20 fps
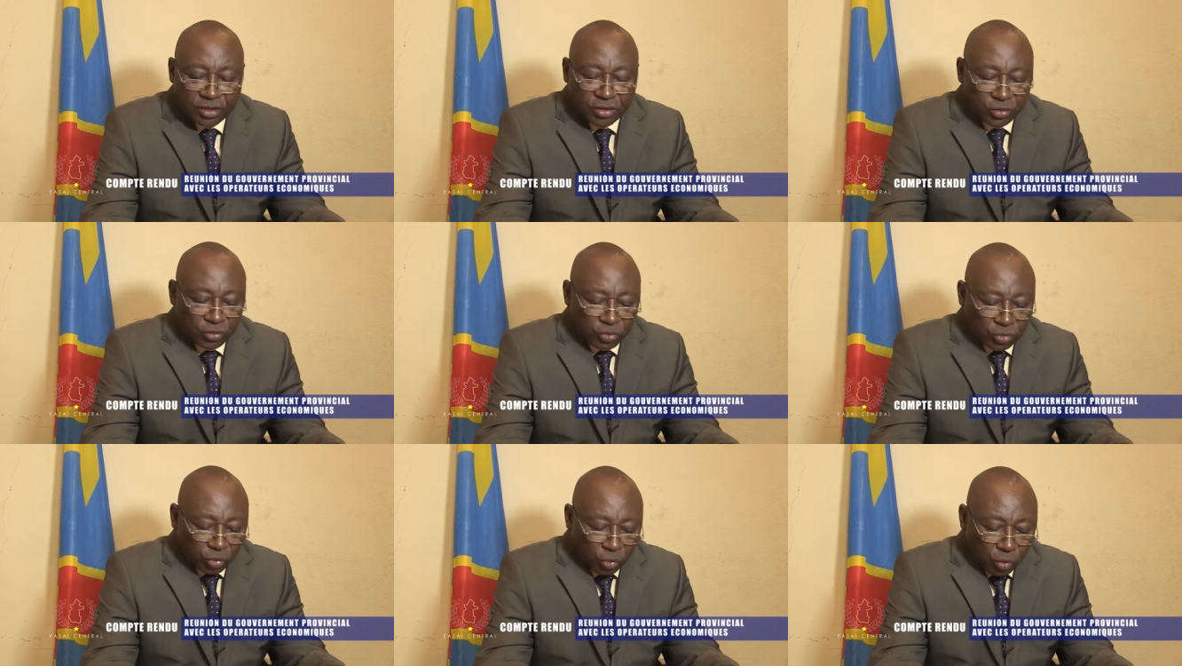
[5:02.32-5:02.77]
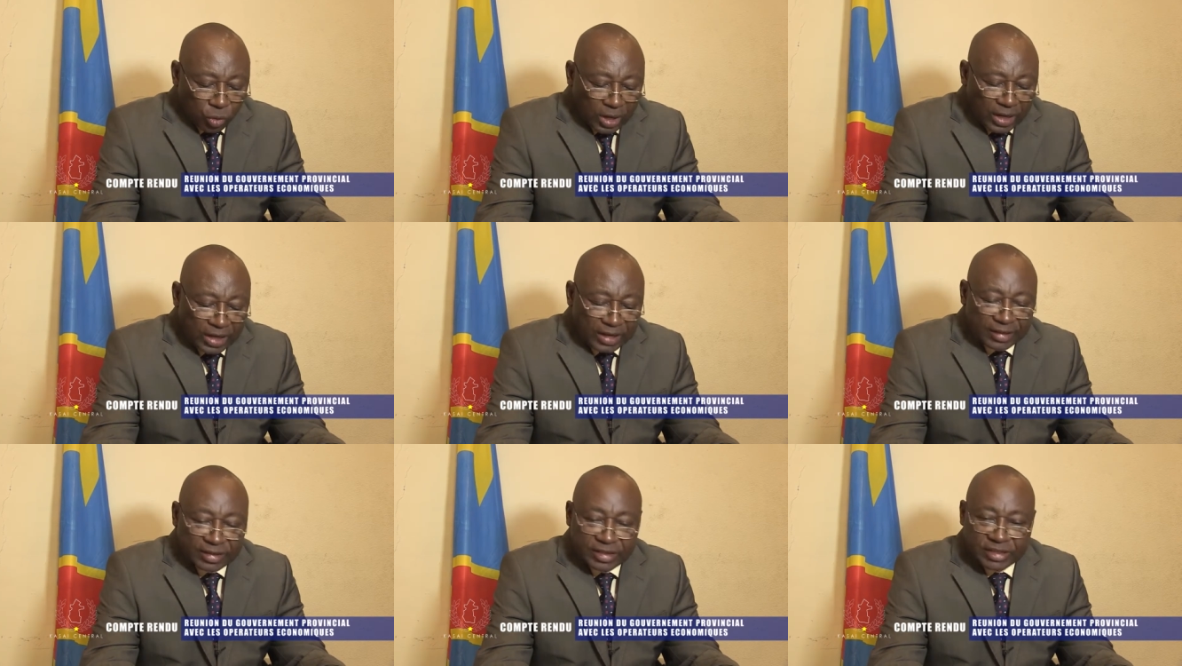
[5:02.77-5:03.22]

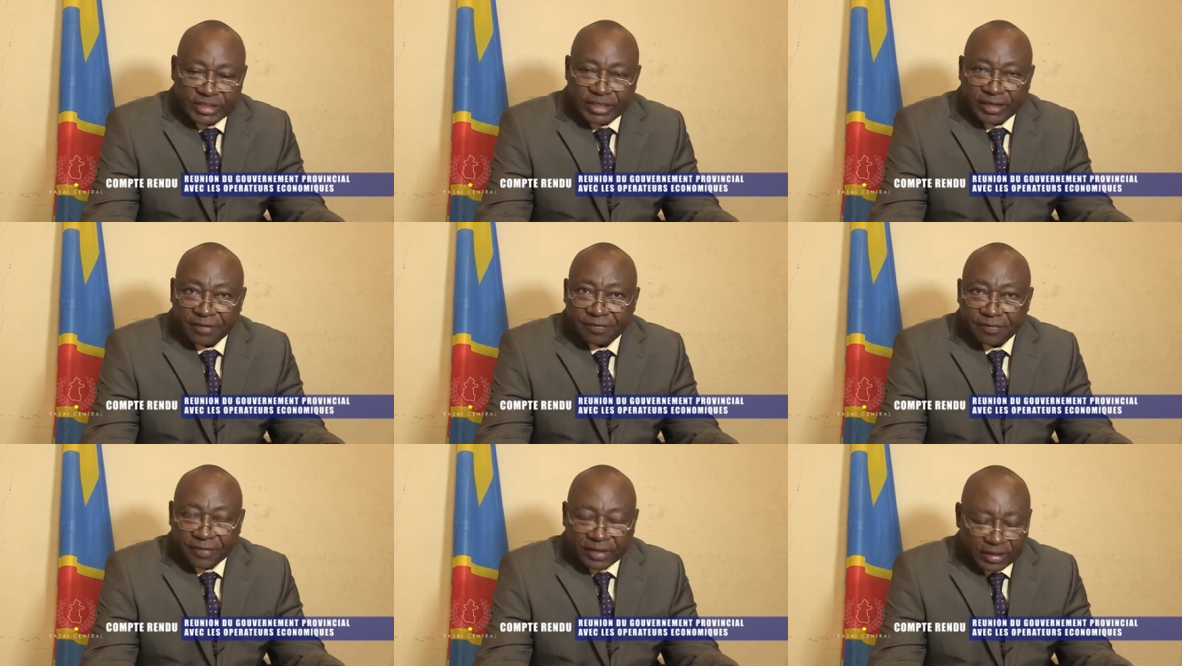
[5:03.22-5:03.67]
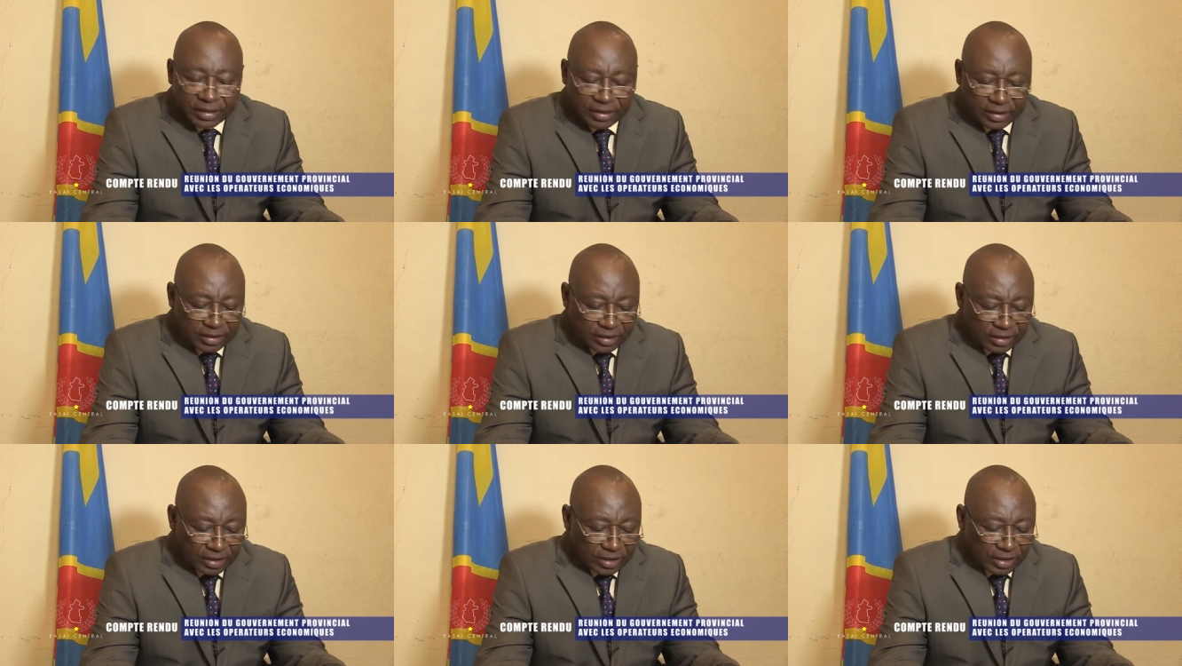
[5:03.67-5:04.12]
droits de chefferie
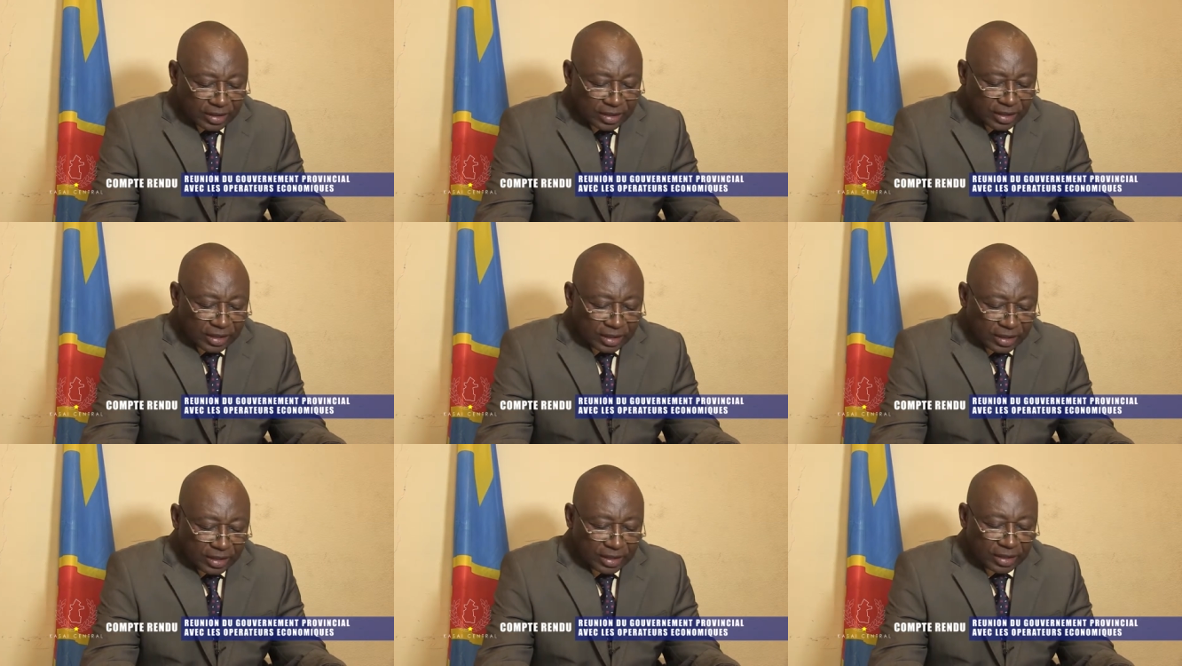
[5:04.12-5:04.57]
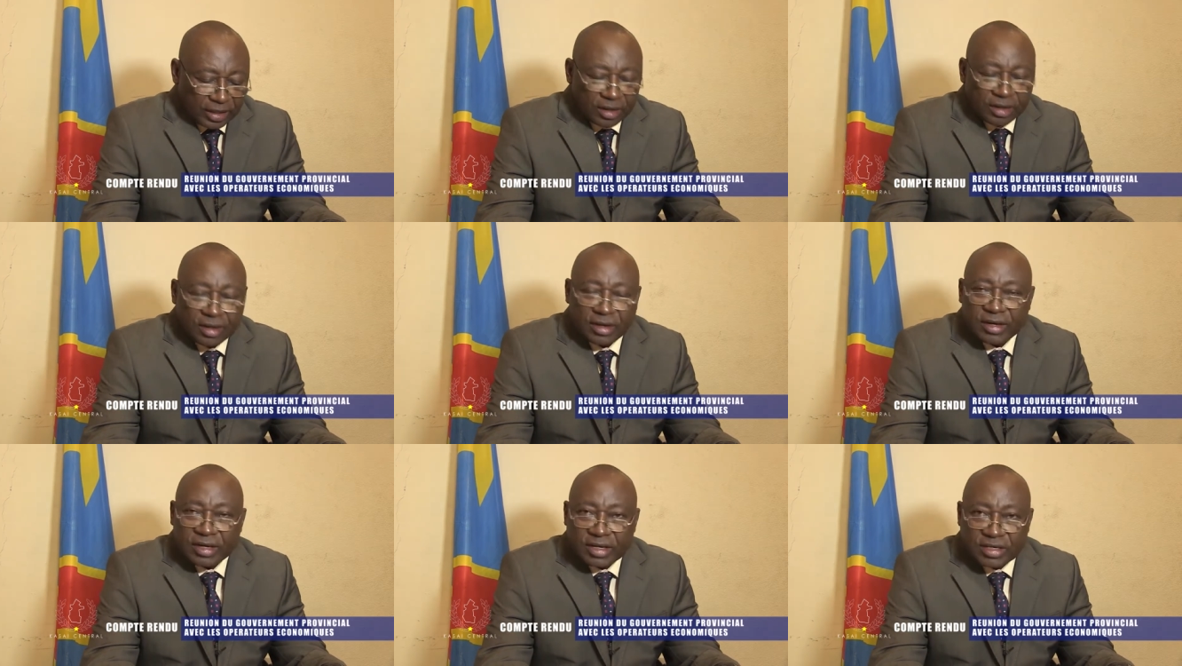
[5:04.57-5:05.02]
et
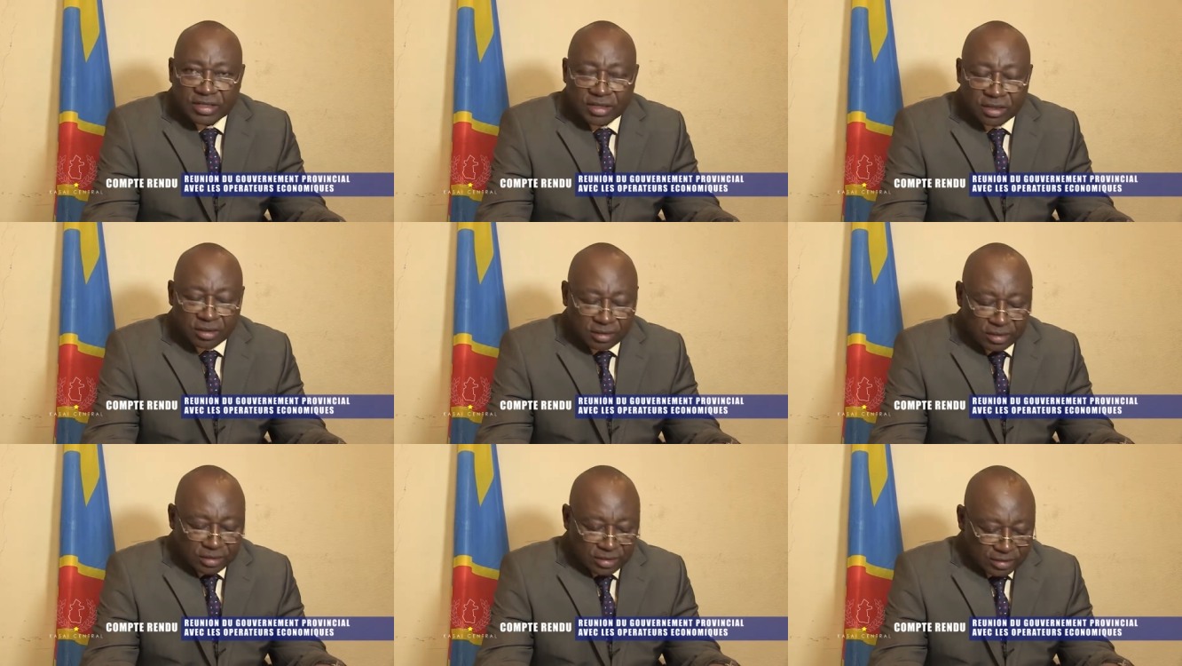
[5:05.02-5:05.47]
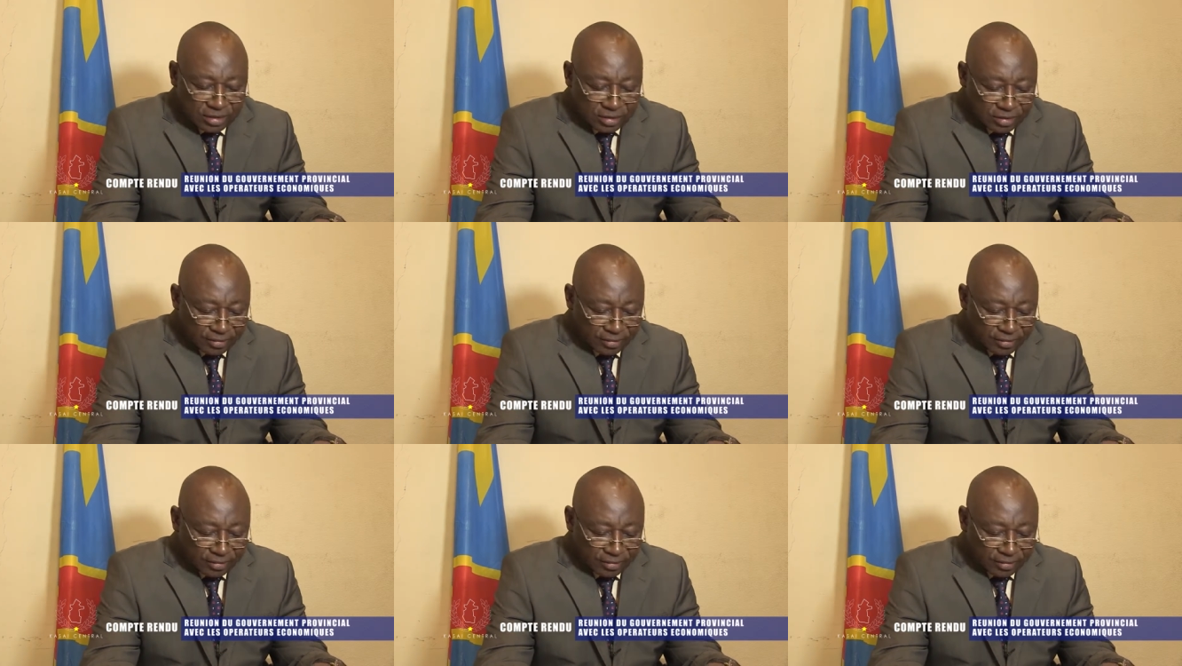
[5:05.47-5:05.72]
licence.